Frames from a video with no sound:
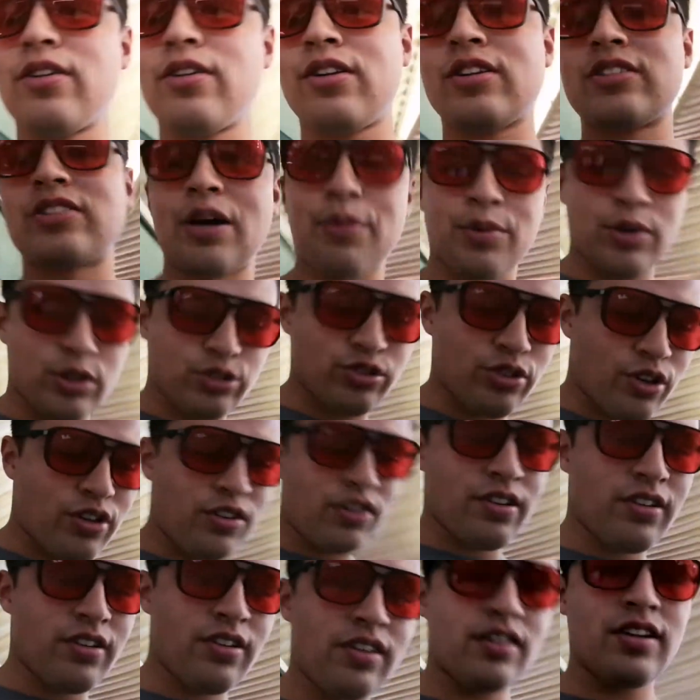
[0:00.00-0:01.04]
lo
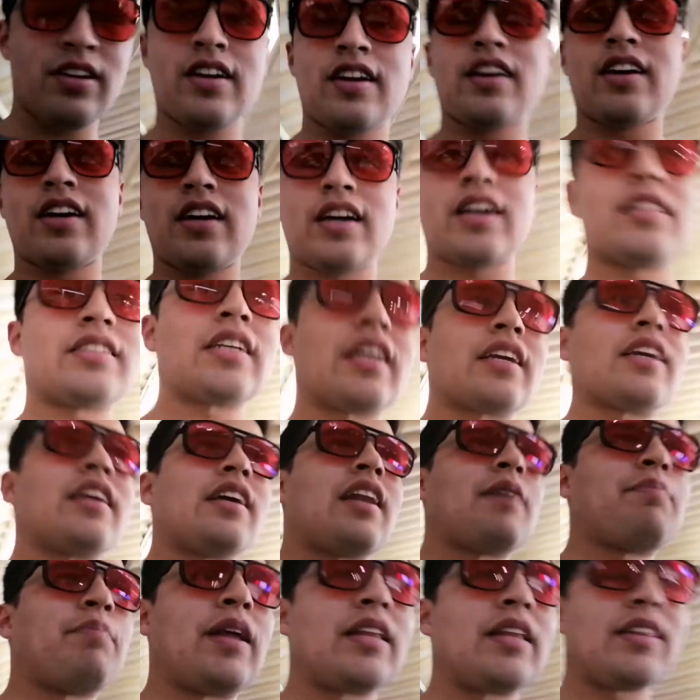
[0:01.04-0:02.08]
sabrosón, es aquí en
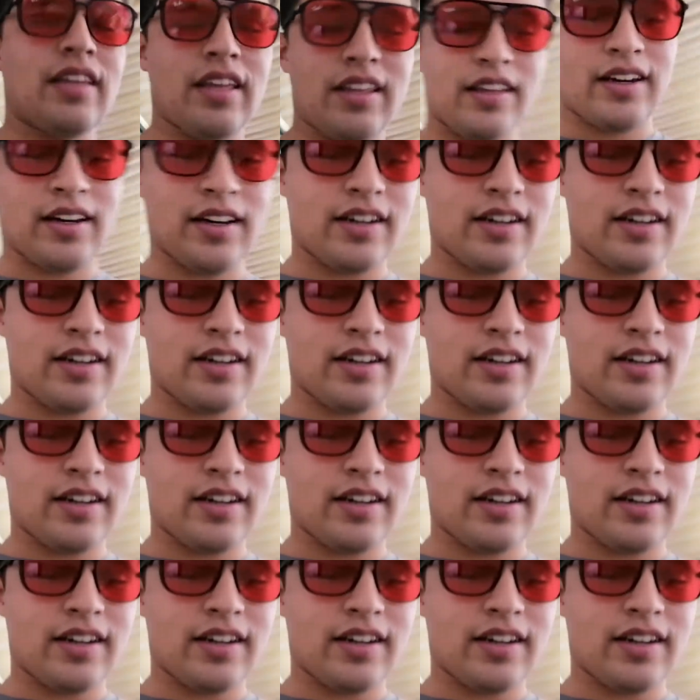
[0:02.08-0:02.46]
la planta de,